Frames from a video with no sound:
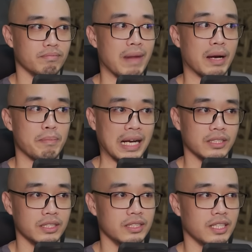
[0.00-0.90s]
bằng băng
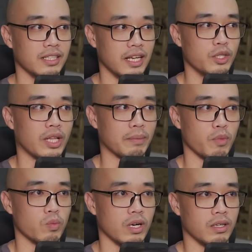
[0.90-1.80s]
xương đó để cho Thạch
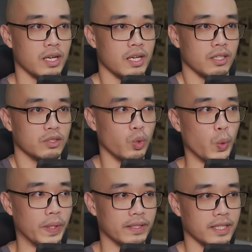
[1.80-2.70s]
Mục tu
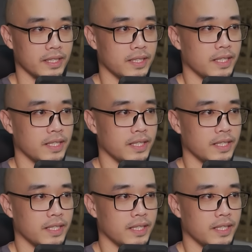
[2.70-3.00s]
luyện đó.